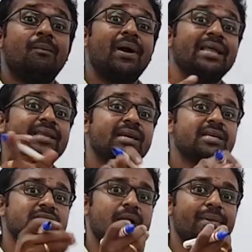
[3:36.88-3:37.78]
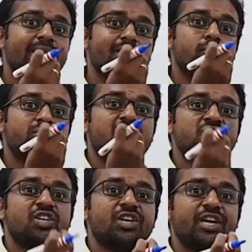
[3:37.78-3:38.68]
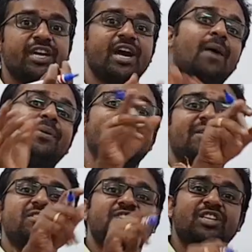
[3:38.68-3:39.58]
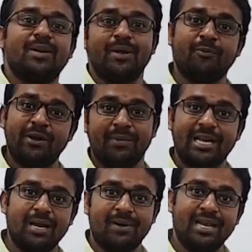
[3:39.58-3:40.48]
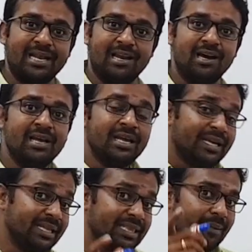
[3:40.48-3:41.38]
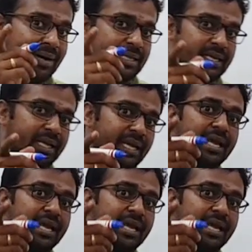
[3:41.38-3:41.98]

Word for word: மனிதனுக்கு சமைக்கவும் தெரிஞ்சிருக்கு அப்படின்ற விஷயத்தை நம்ம இங்கே பயன்படுத்திக்கலாமா பண்ணிக்கலாமா இல்லைங்களா இந்த மாதிரி